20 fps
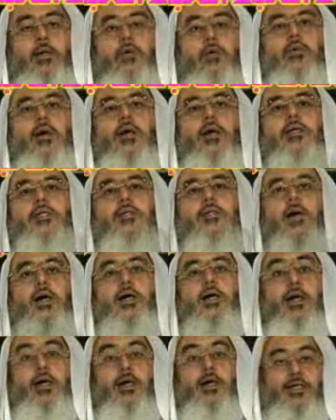ولا
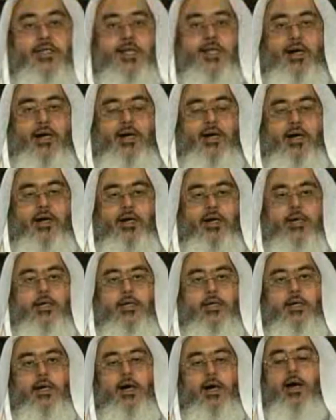سؤال حريص على الحق
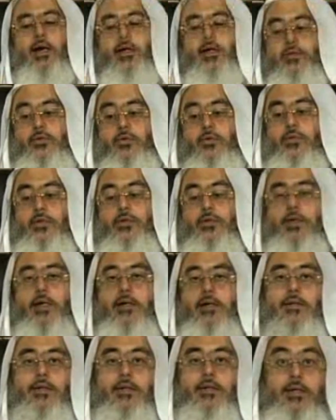على طول
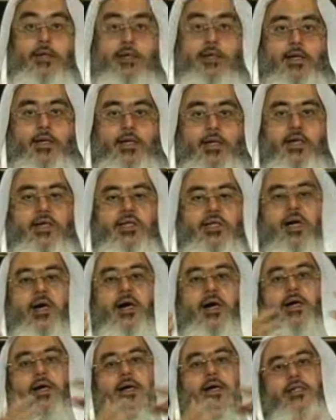
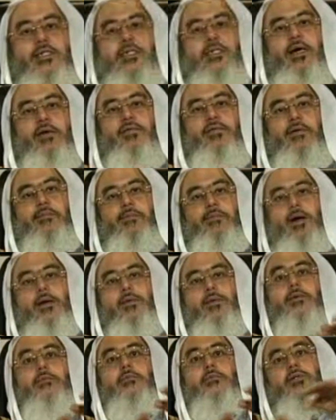إدخال الأشياء في
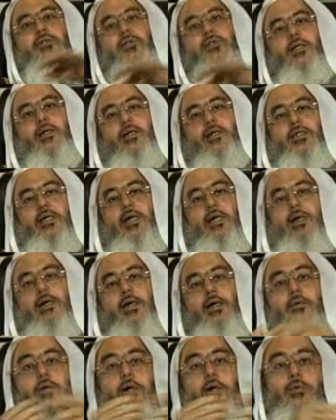بعض نص
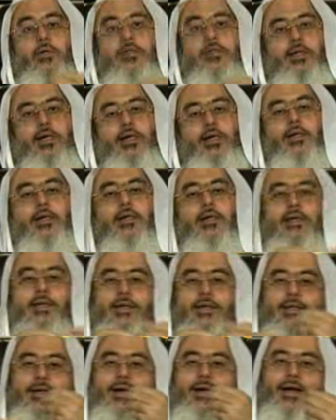لسانه وهو صائم
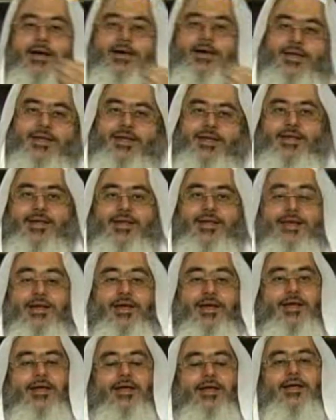يعني
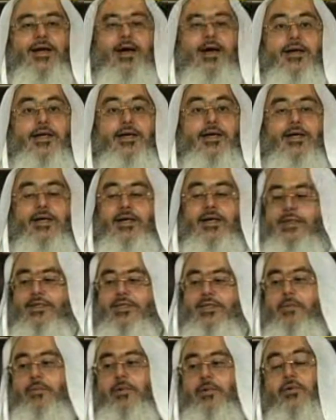يعني
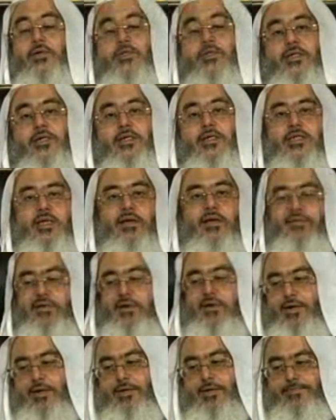تبلغ
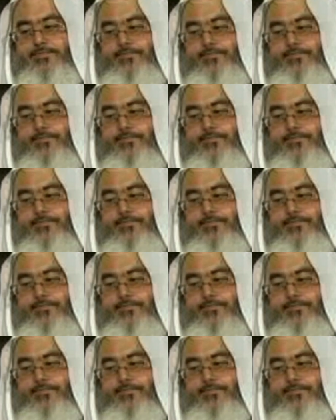السفاهة